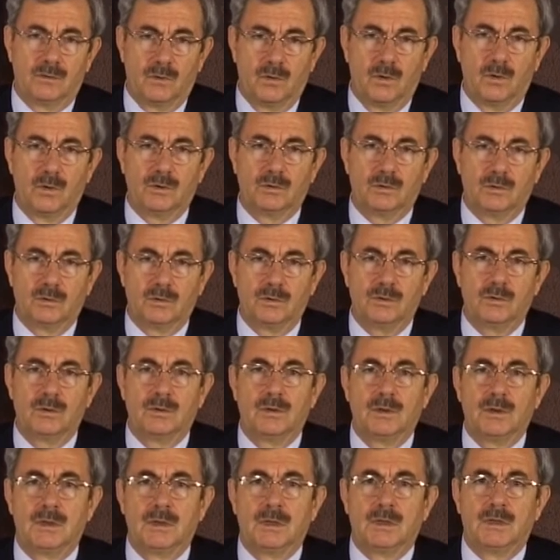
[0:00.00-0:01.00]
olduğunu
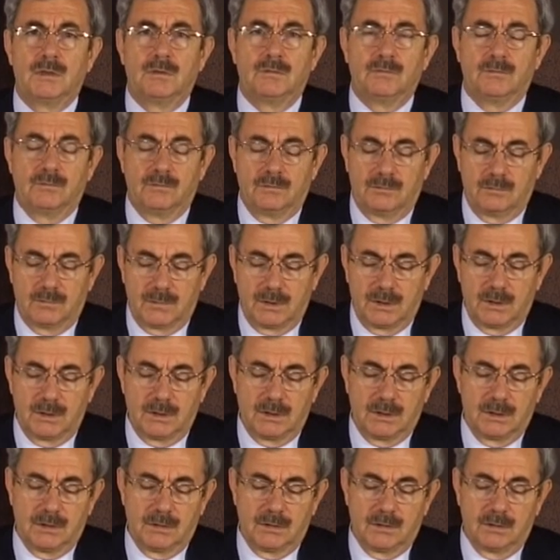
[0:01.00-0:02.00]

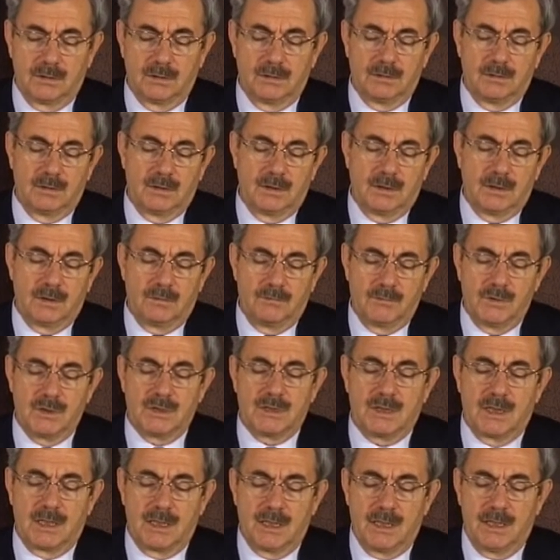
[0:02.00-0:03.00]
e,
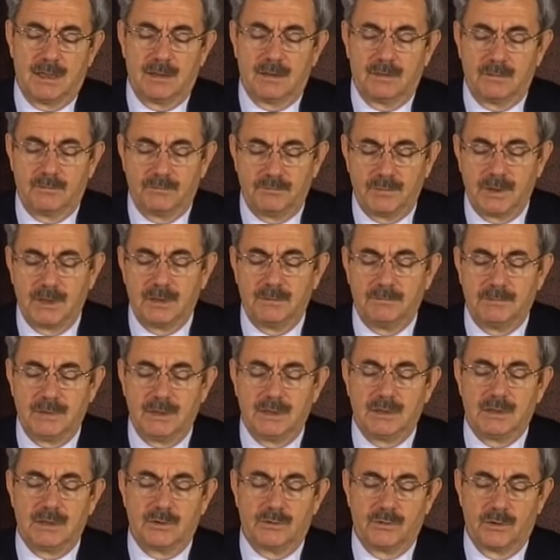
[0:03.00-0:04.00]
bizlere
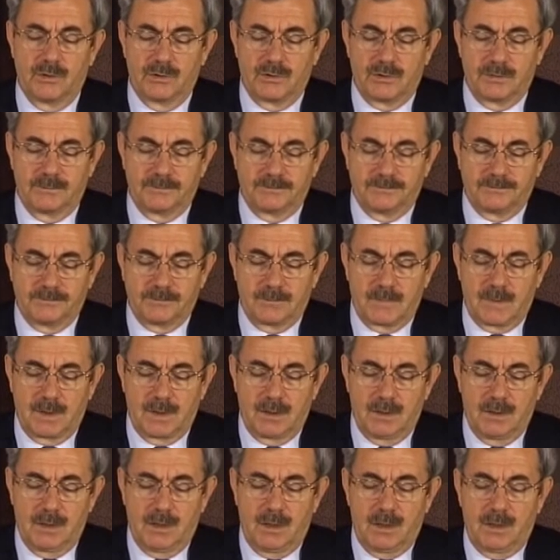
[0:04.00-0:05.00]
bildiriyor.
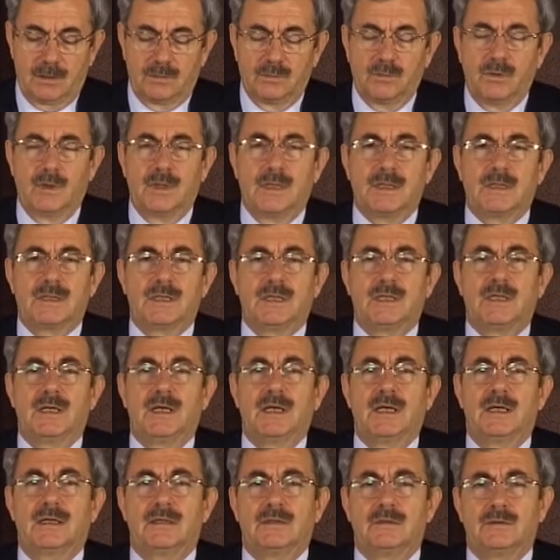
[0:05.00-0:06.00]

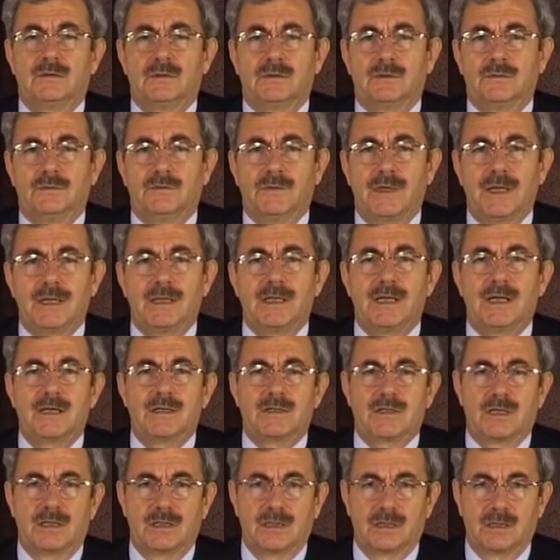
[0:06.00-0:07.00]
Dolayısıyla verilen
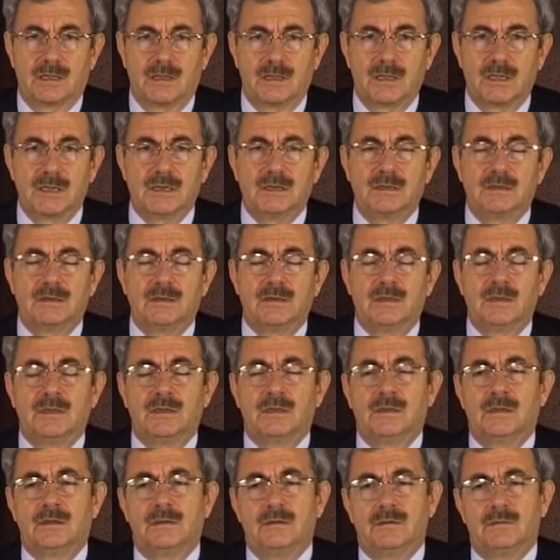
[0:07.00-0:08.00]
sadakaların
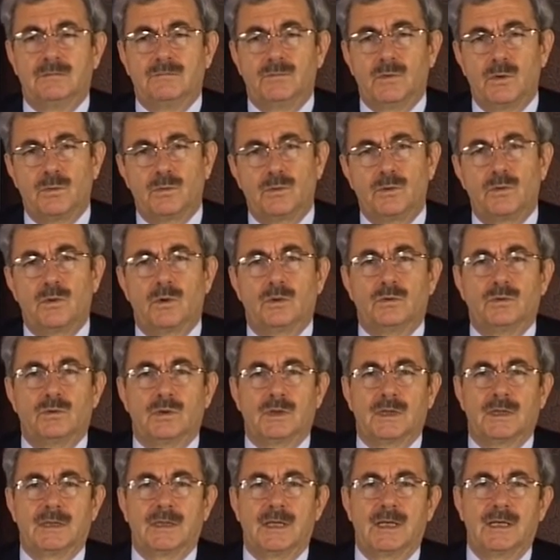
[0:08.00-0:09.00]
mümkün olduğu
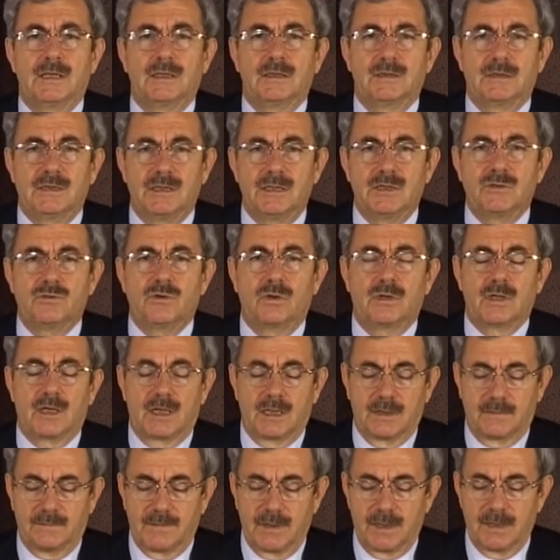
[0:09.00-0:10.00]
kadar gizli
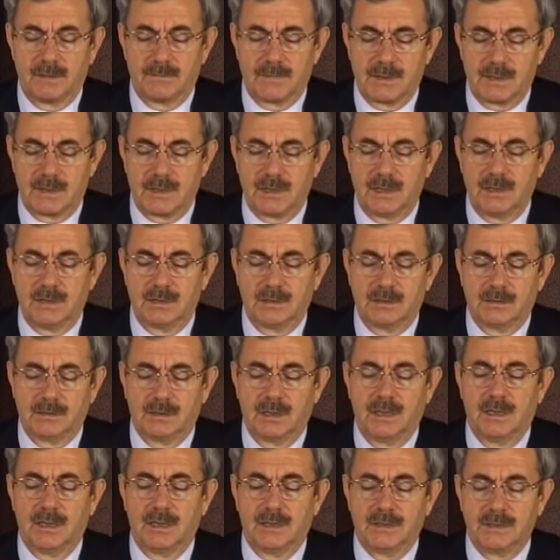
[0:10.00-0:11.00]
olarak verilmesi
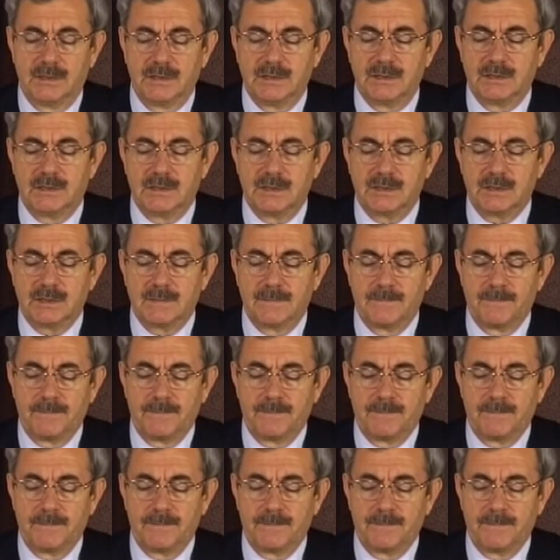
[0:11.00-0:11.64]
daha iyidir.